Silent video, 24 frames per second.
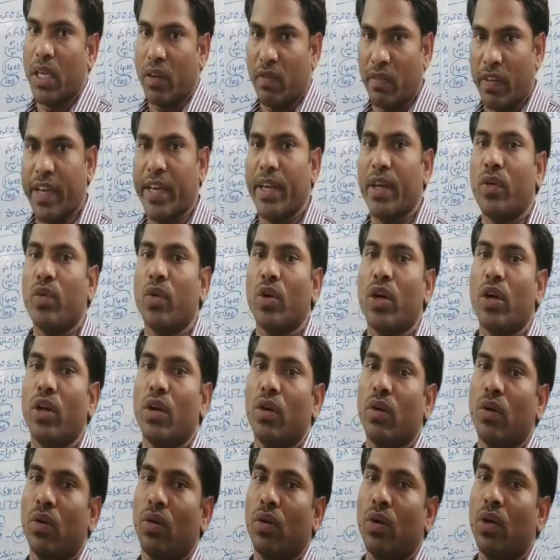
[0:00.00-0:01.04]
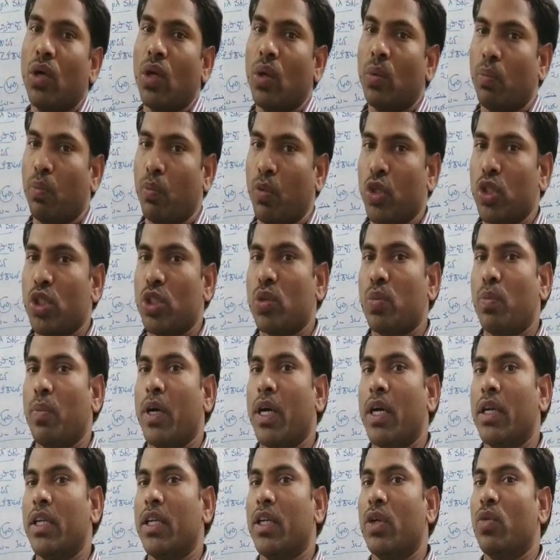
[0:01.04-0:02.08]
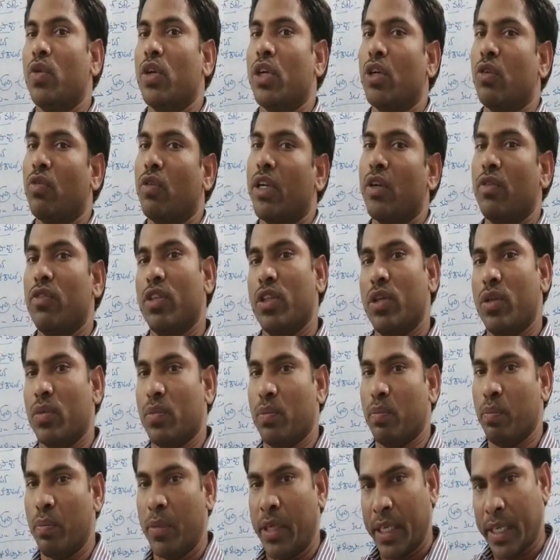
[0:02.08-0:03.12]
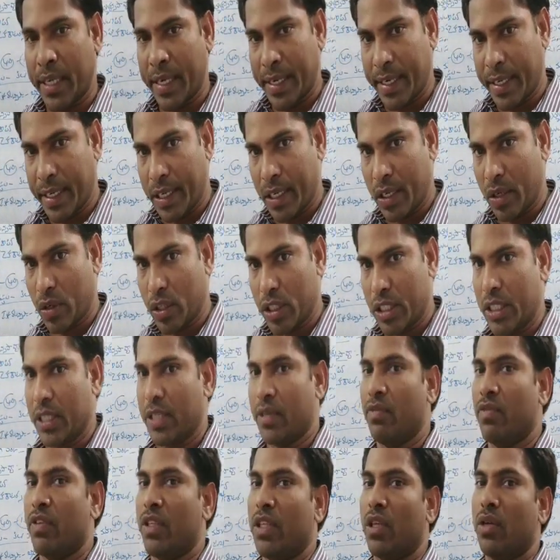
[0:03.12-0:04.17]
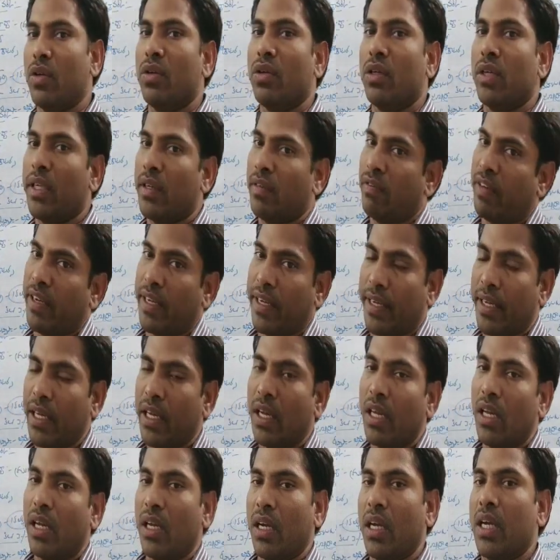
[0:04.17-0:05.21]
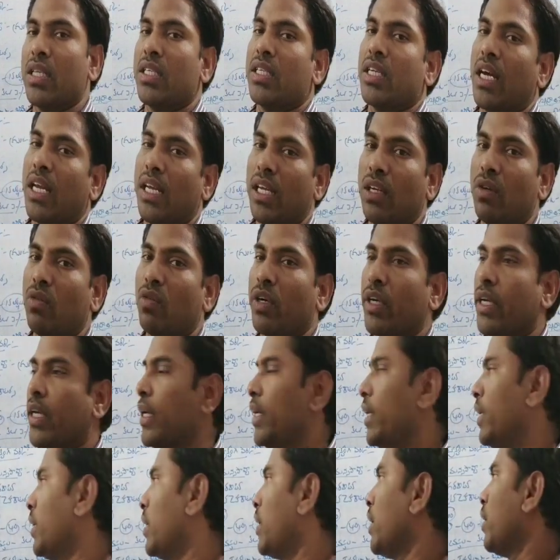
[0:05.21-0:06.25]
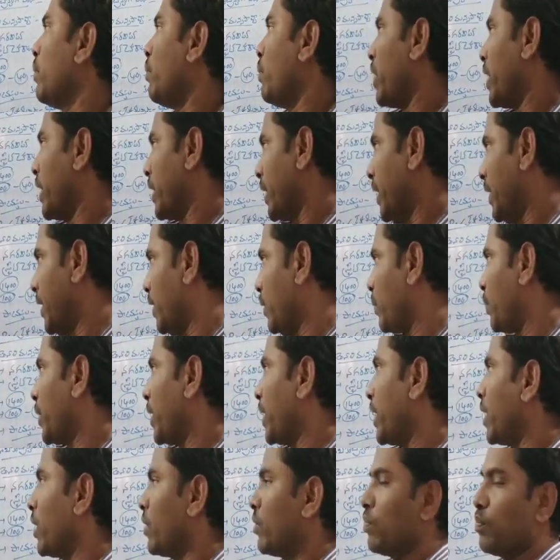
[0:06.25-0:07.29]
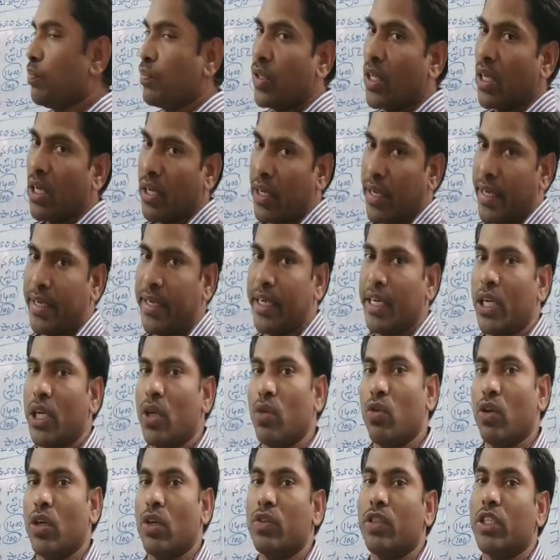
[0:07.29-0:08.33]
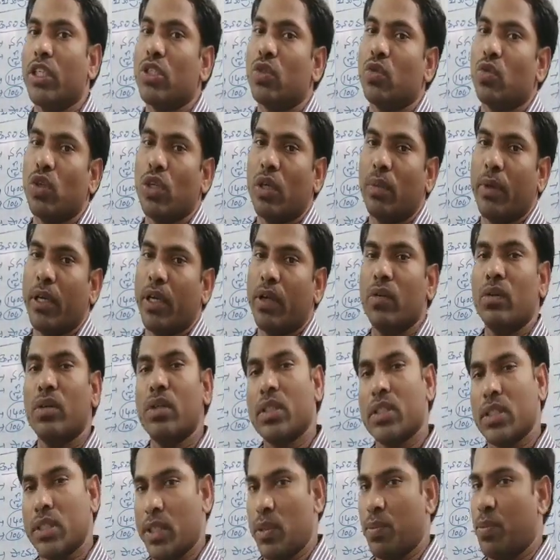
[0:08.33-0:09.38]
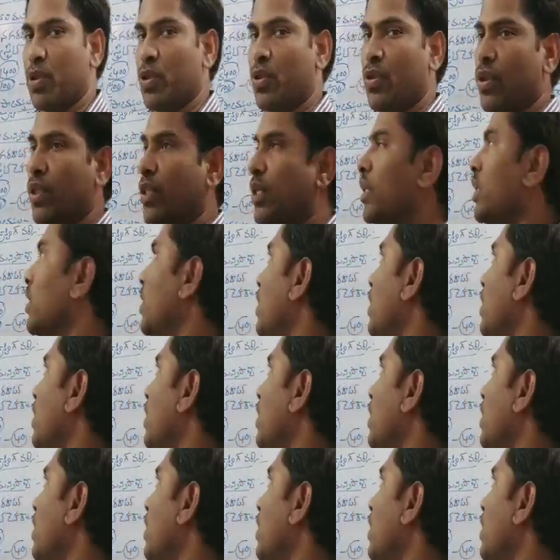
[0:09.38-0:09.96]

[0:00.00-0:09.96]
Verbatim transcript: ఇవన్నీ కూడాను మున్సిపాలిటీలకు ఉన్నటువంటి విధులు మన కంటెంట్లో ఇచ్చిన విధులు ఇవే ఇంకా చాలా ఎక్కువ ఉంటాయి మన కంటెంట్ ప్రకారం కంటెంట్లో ఉన్నవి తెలుసుకుంటే మనం సరిపోతుంది